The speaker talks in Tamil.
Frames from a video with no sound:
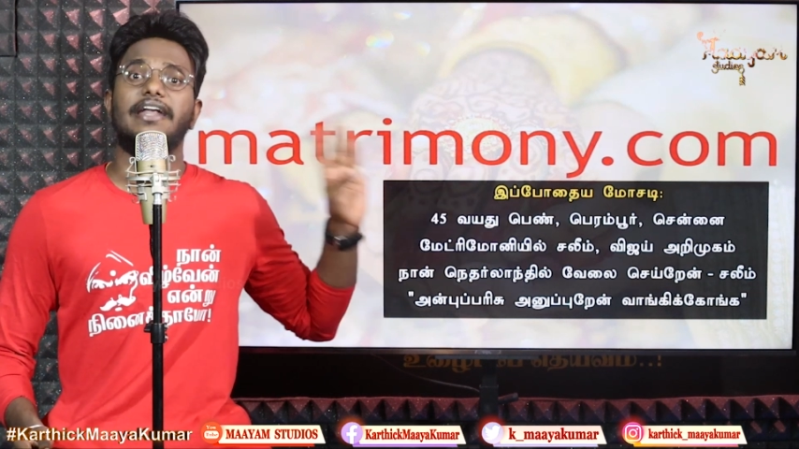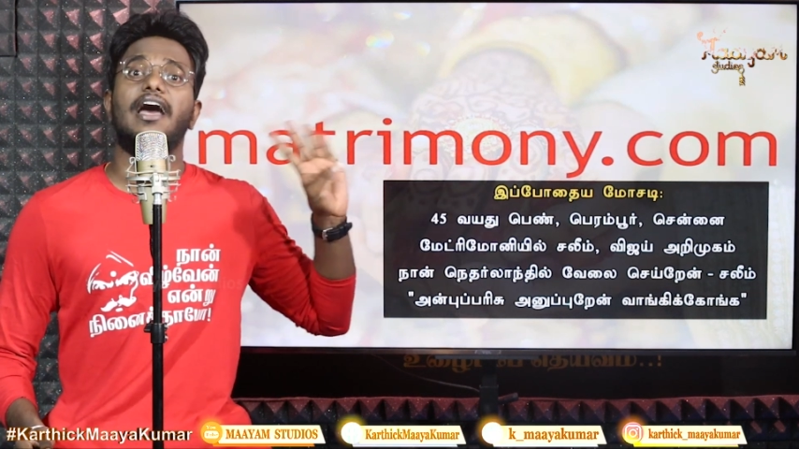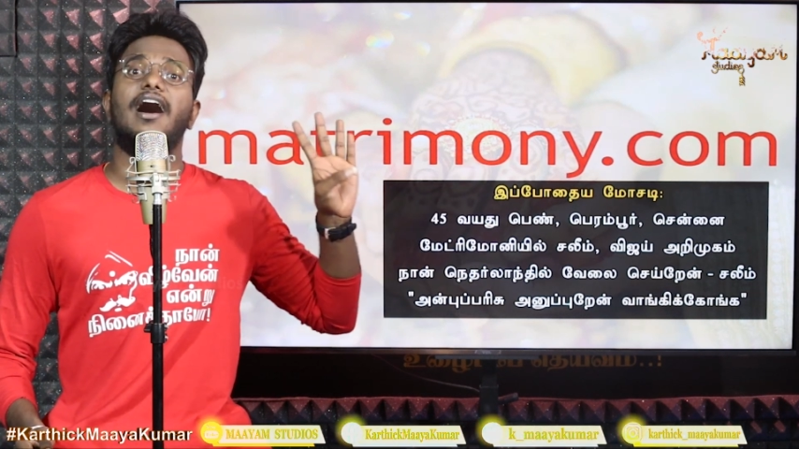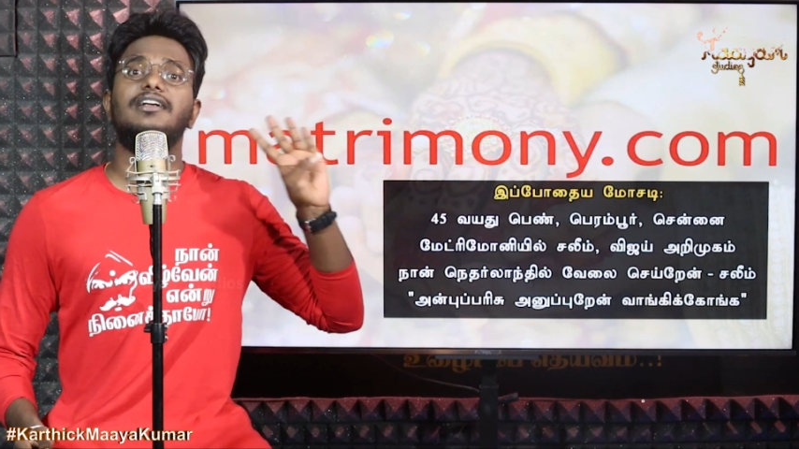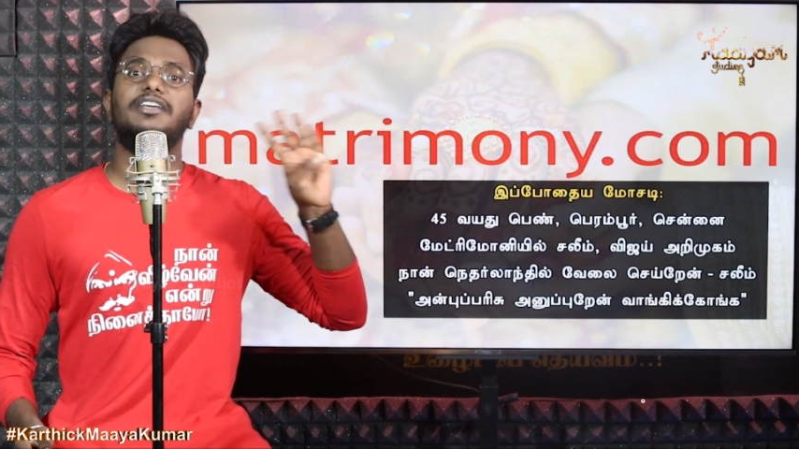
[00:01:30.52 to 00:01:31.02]

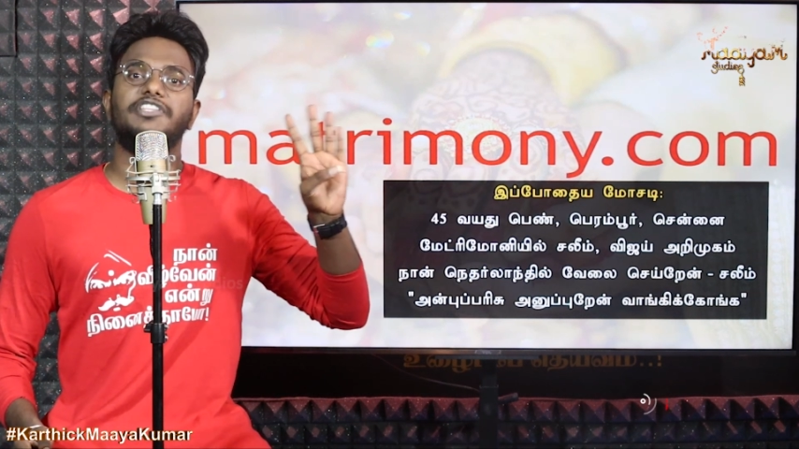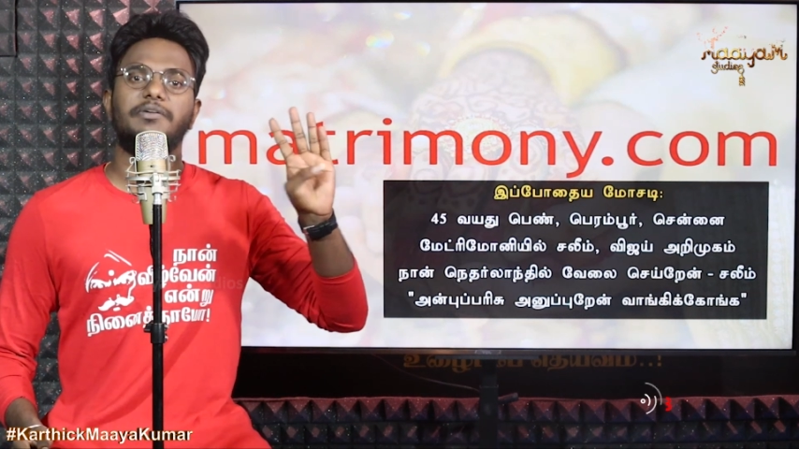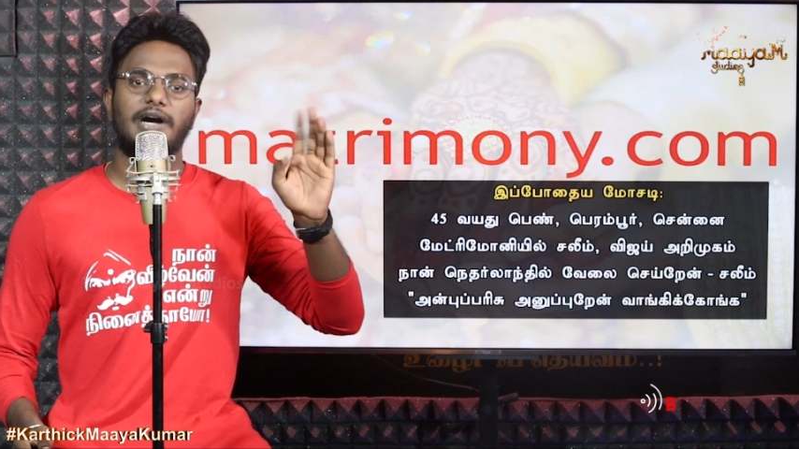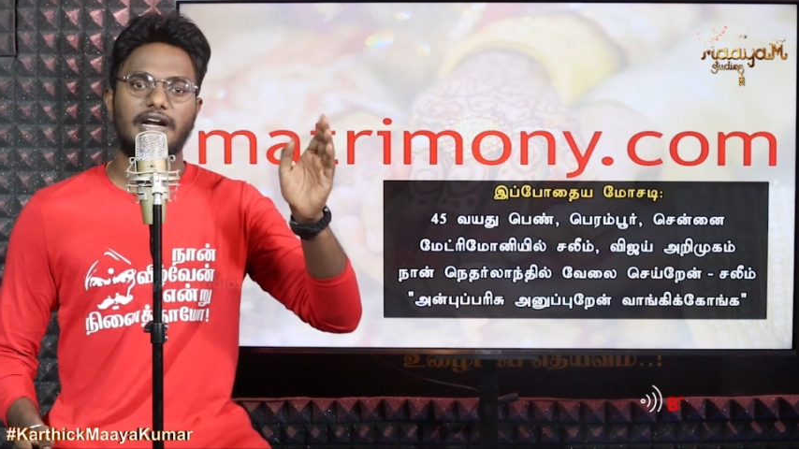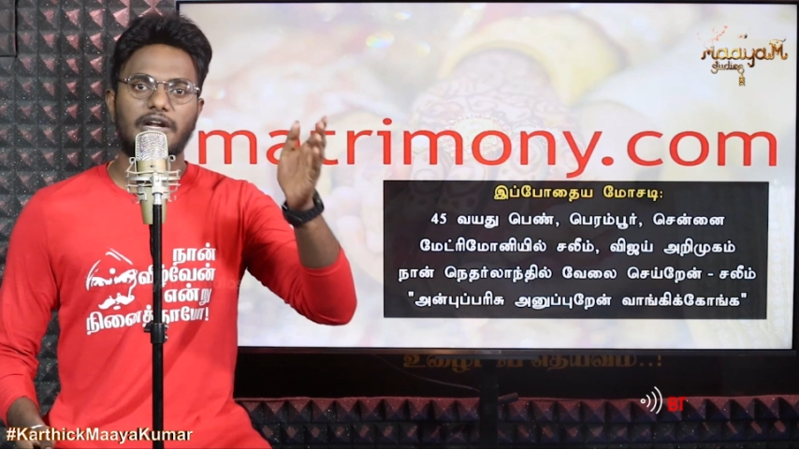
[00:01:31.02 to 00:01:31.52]
நான்கு
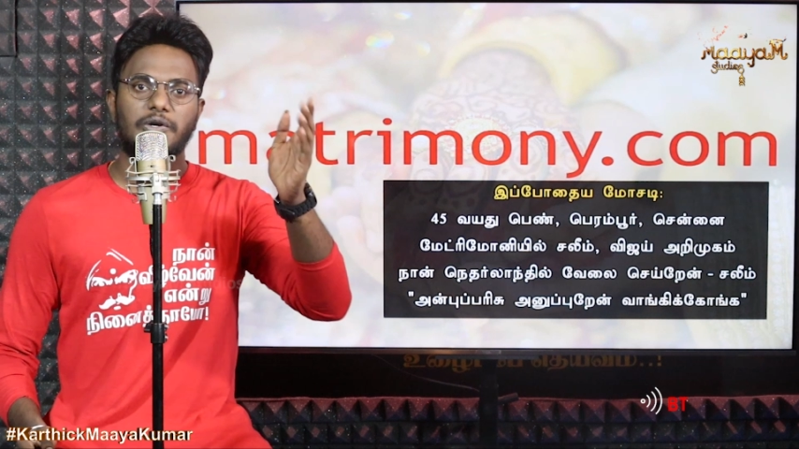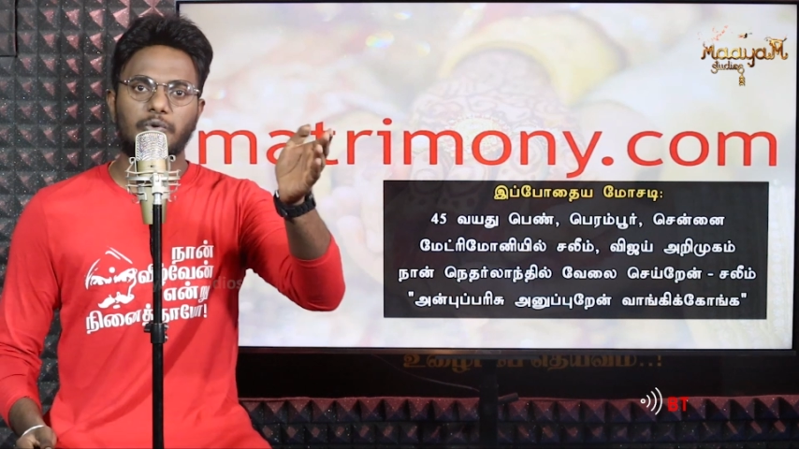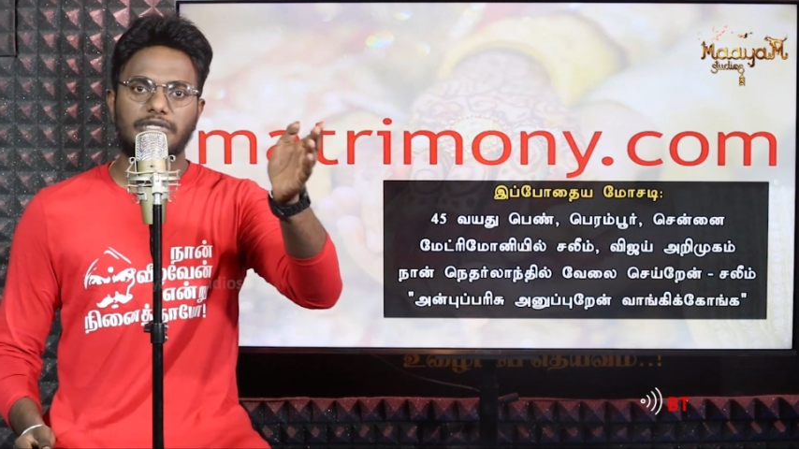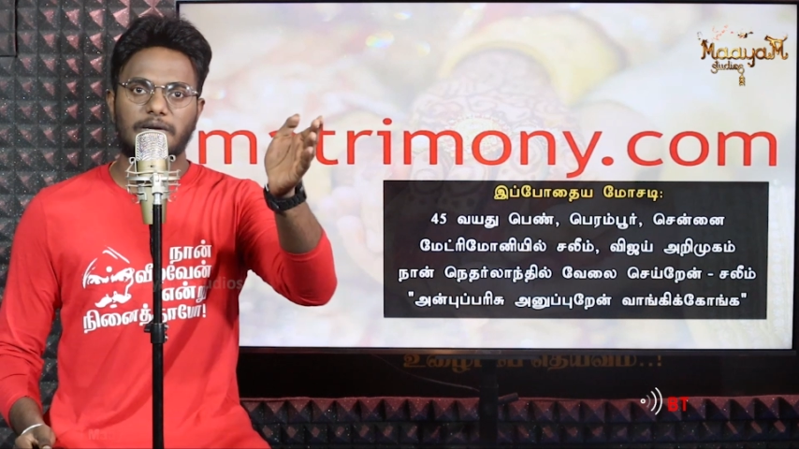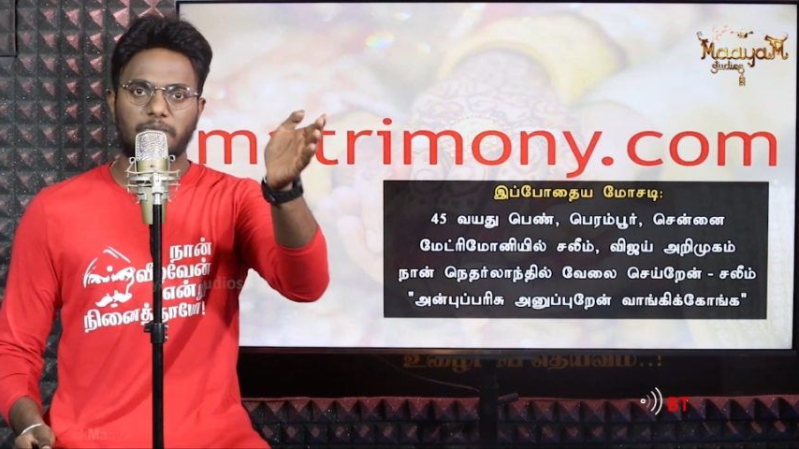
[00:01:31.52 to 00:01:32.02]
விதமான
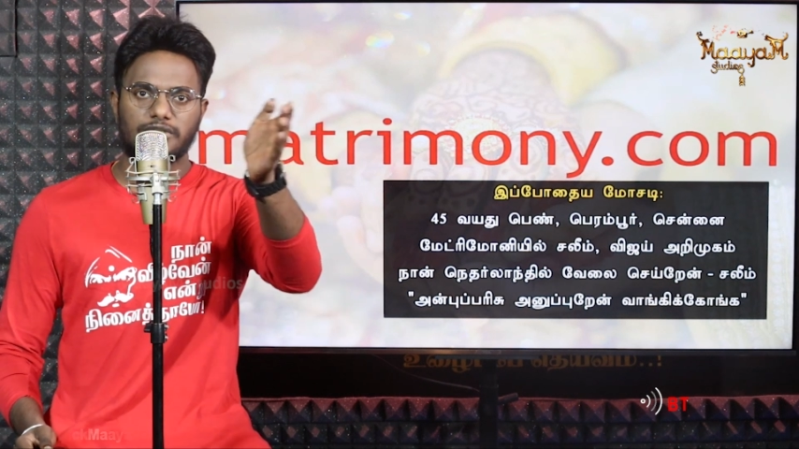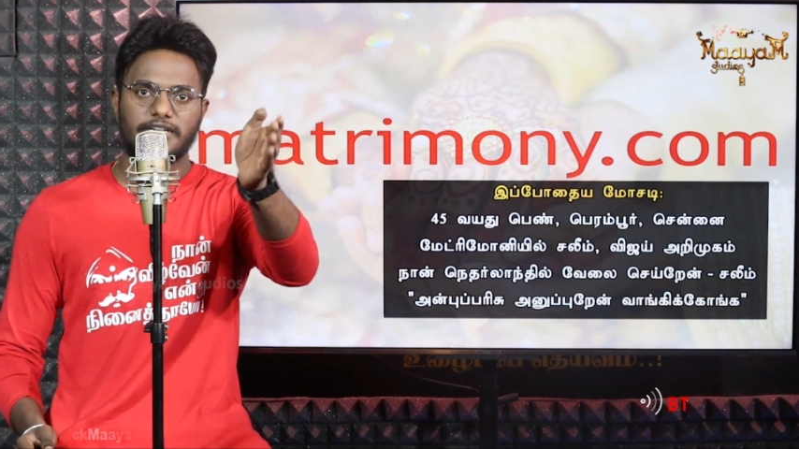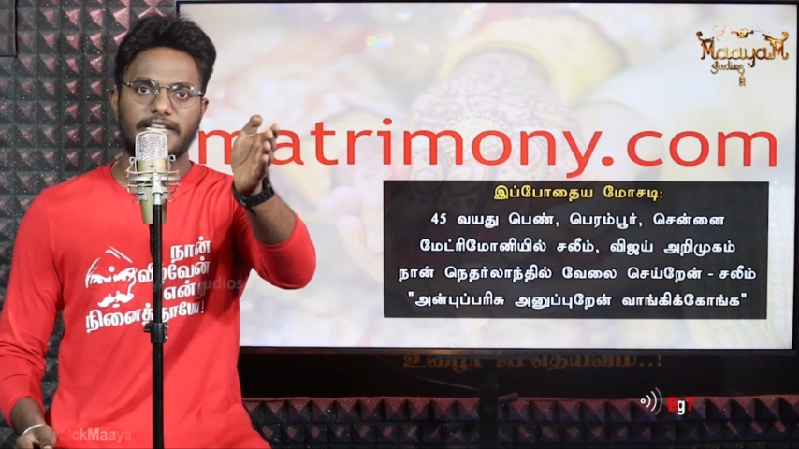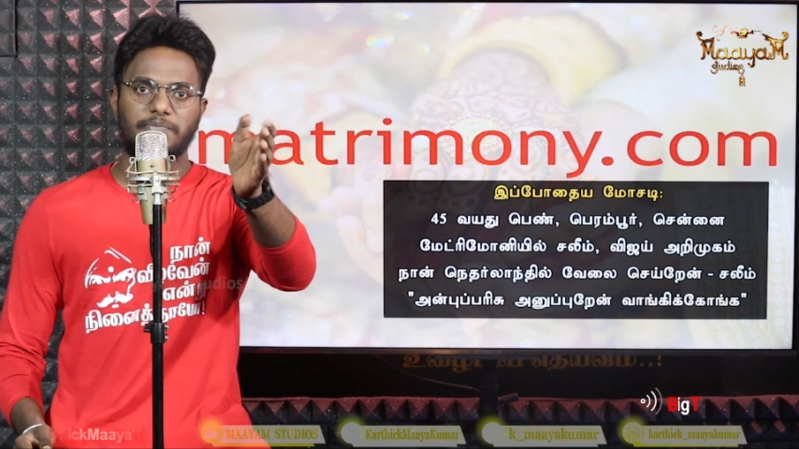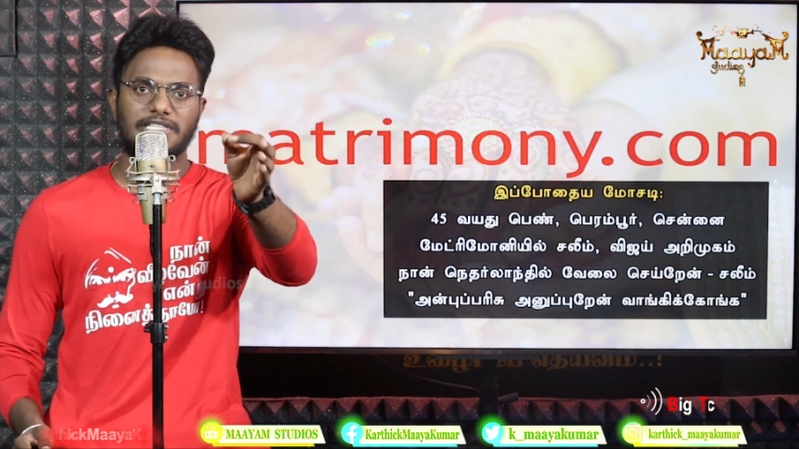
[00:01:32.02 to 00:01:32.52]
நூதன
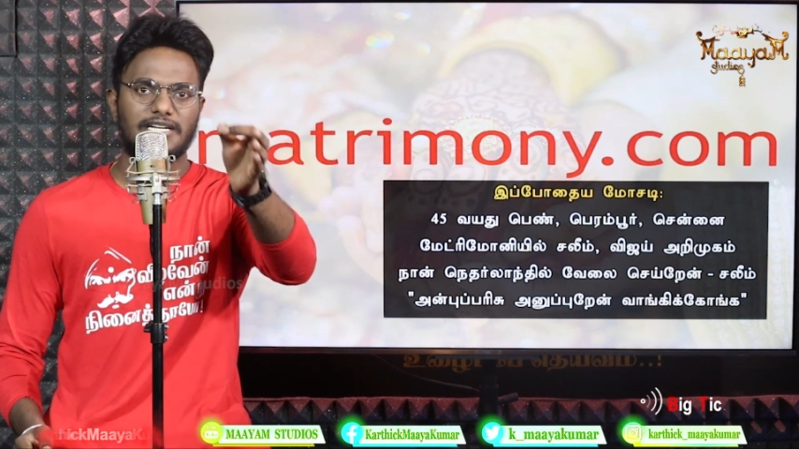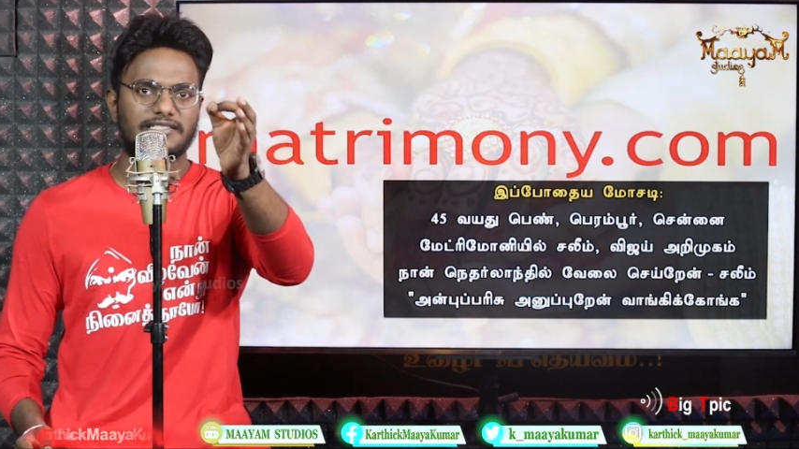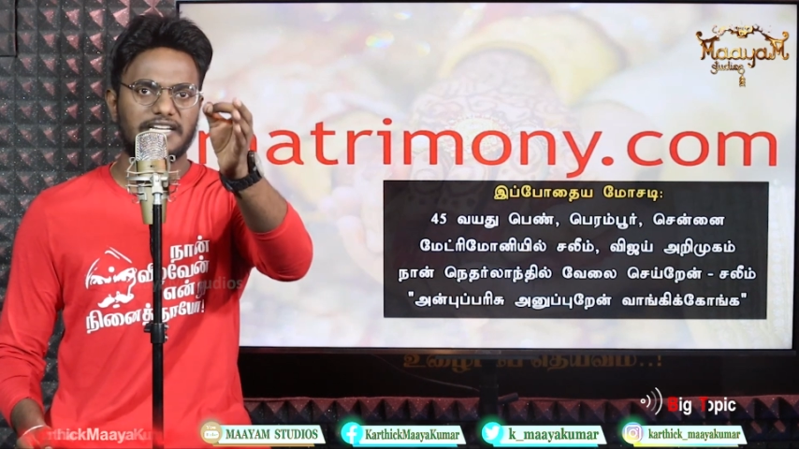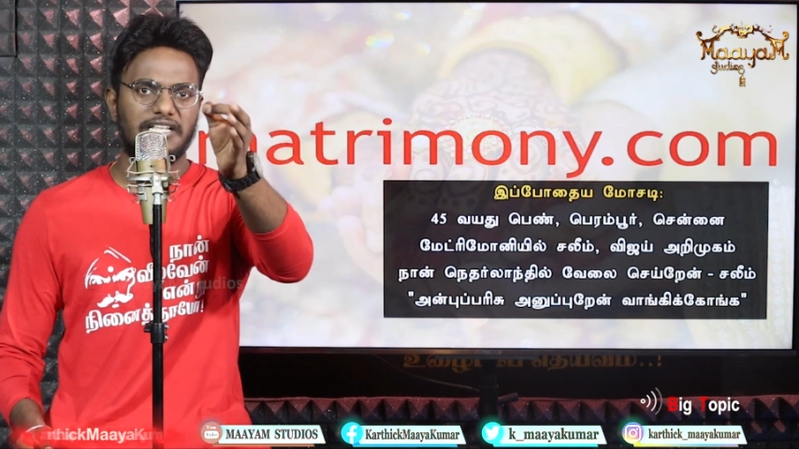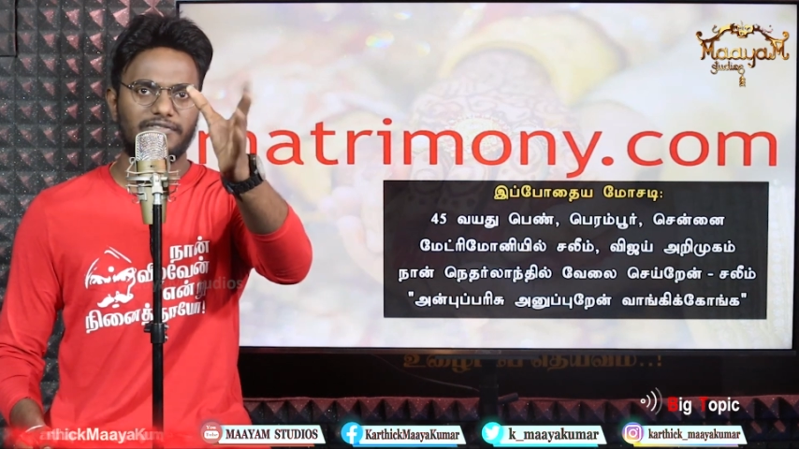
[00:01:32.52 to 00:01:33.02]
மோசடிகளை பற்றி
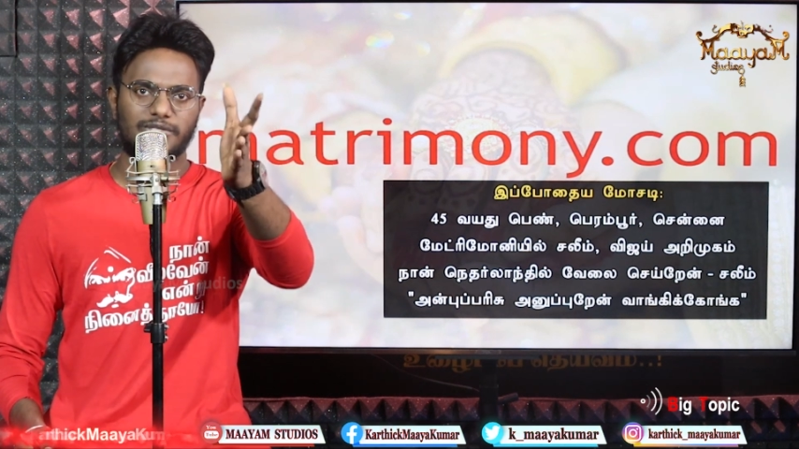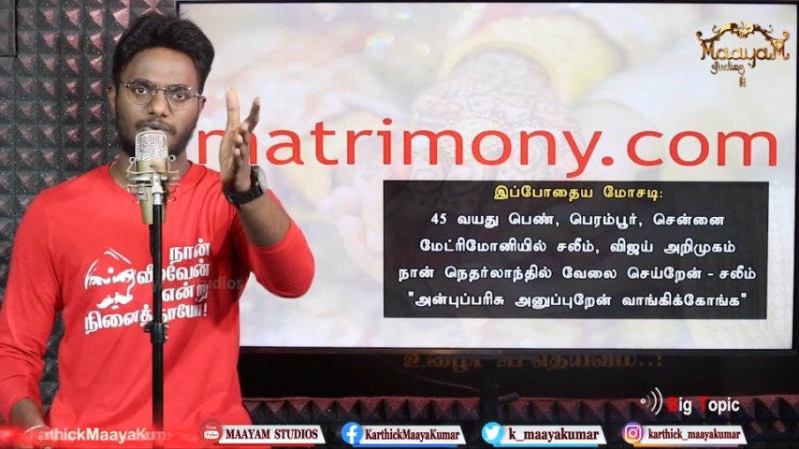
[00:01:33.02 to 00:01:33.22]
நான் தெளிவாக